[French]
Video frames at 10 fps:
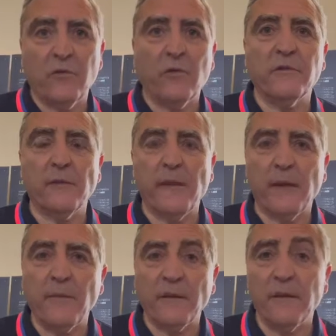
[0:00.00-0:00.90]
comme
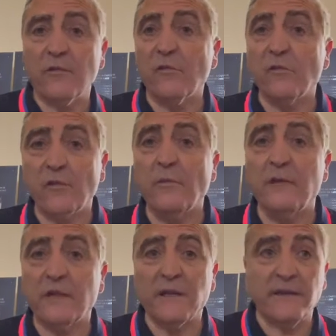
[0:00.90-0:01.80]
Jean-Marie Matisson, comme
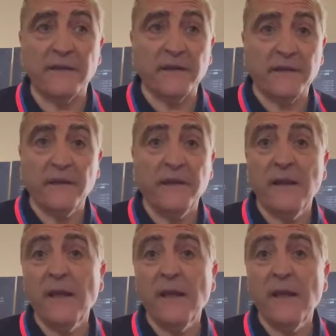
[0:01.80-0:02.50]
Michel Sitaski.